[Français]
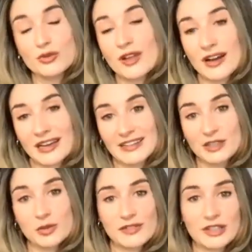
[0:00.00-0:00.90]
eues dans l'année
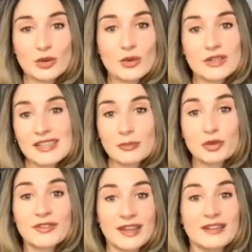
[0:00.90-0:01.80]
2023, ça
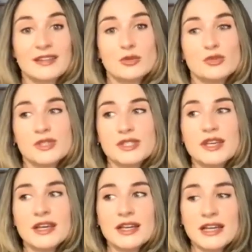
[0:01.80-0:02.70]
peut teinter
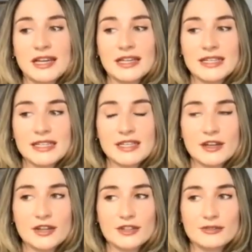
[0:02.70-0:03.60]
aussi
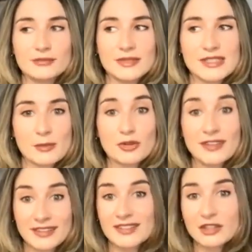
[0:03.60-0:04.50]
euh, ça peut
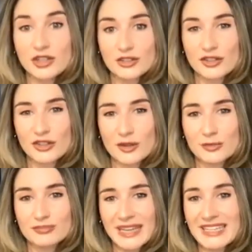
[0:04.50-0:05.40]
teinter notre euh,
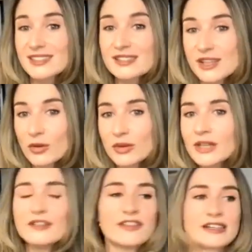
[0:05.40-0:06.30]
prédiction.
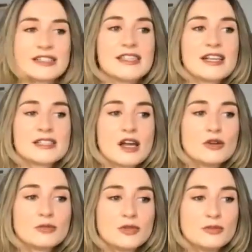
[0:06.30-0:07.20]
Fait que si,
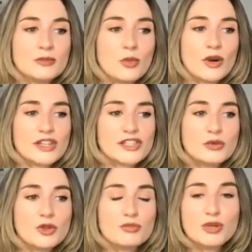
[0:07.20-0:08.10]
exemple, moi, j'ai
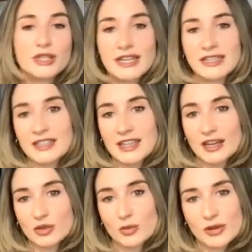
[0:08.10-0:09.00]
eu une bonne année
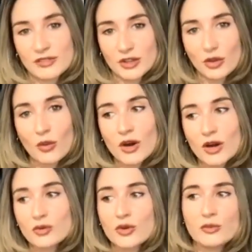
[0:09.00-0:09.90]
en
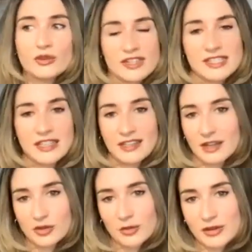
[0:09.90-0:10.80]
2023 ou une mauvaise année
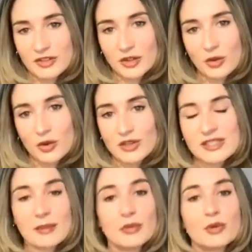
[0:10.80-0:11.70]
en 2023,
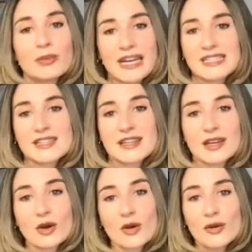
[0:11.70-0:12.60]
ça peut
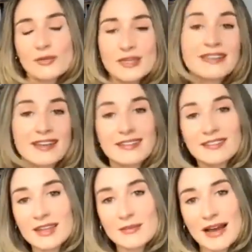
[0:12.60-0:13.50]
prédire puis
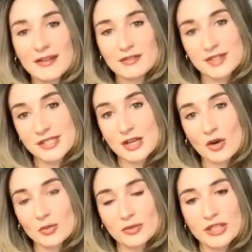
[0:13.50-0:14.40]
teinter ma
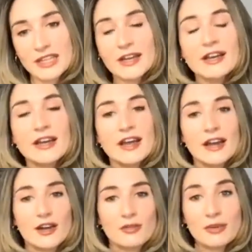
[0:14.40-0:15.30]
vision puis
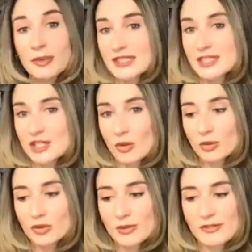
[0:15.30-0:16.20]
euh, mes prédictions
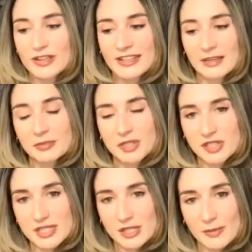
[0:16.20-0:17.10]
pour 2024. Puis je
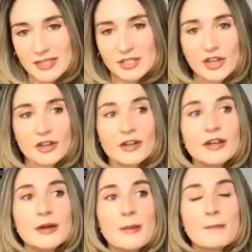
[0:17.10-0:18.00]
dis ça parce que
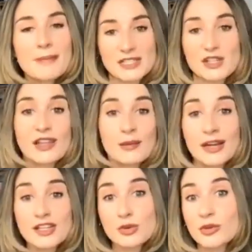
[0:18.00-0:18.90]

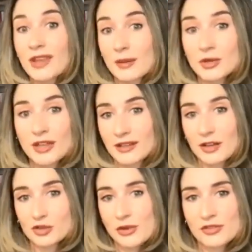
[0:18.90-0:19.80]
personnellement, j'ai eu une très bonne année
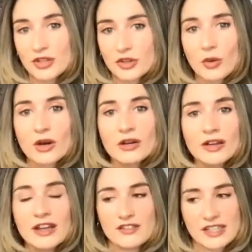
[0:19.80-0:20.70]
en 2023.
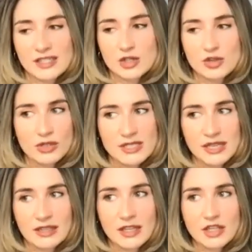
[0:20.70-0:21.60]
Fait que c'est sûr et
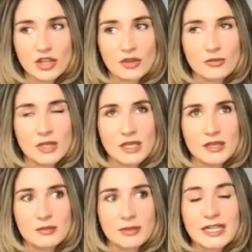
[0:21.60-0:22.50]
certain que
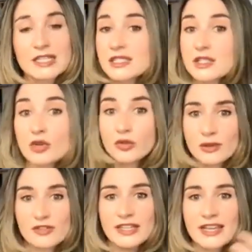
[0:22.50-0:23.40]
mes prédictions
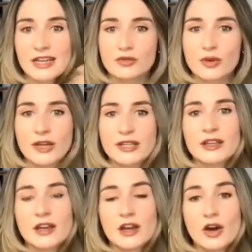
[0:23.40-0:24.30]
2024 vont être
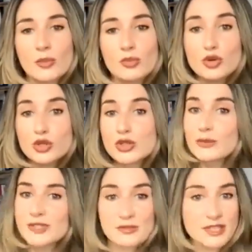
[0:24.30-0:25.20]
plus
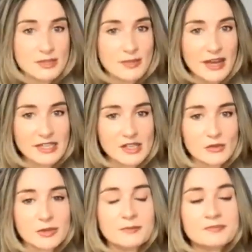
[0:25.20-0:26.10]
optimistes, par exemple